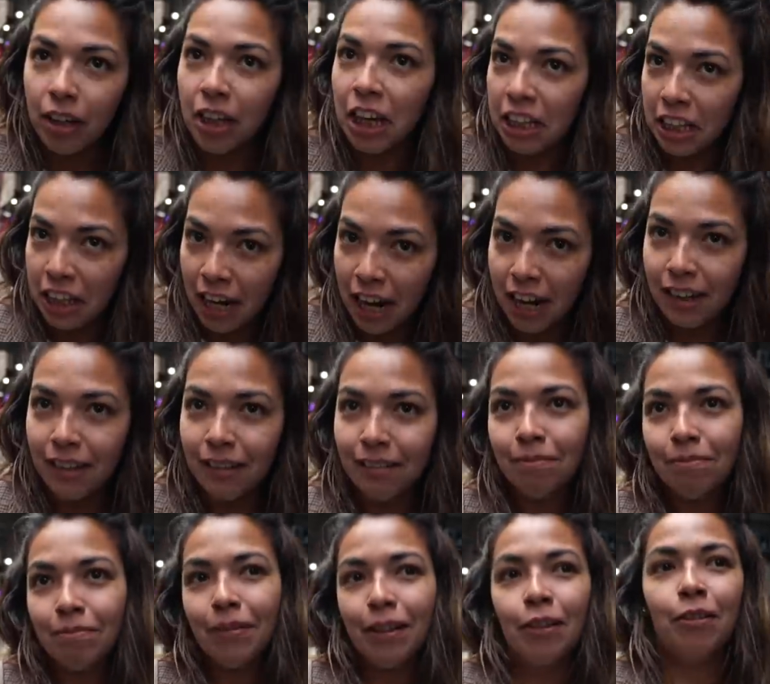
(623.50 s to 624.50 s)
en general,
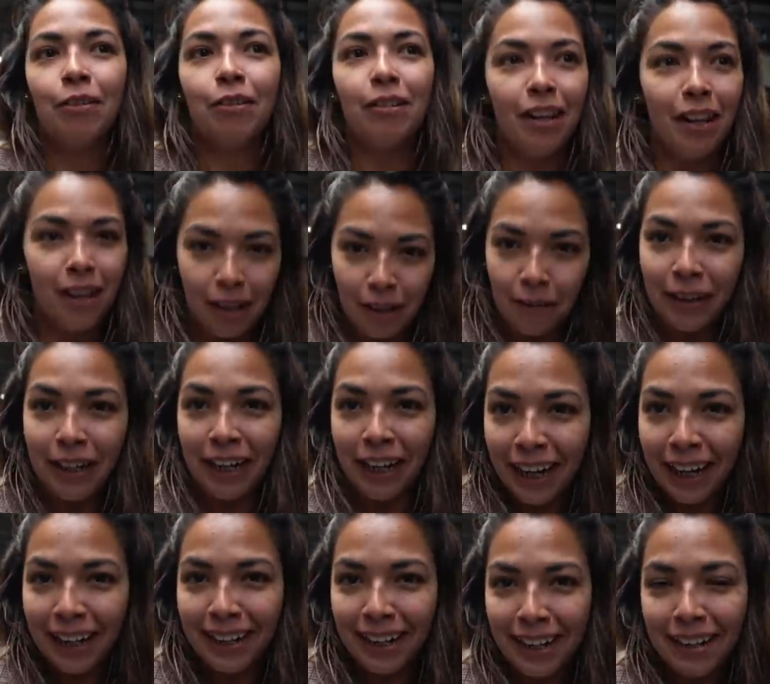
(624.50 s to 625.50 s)
pero la, de
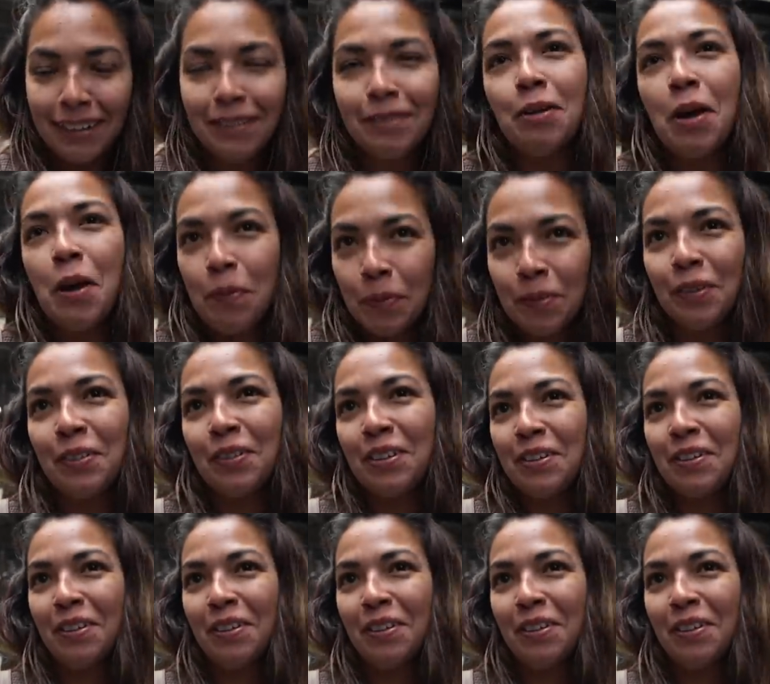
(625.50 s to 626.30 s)
berenjena, 9.5,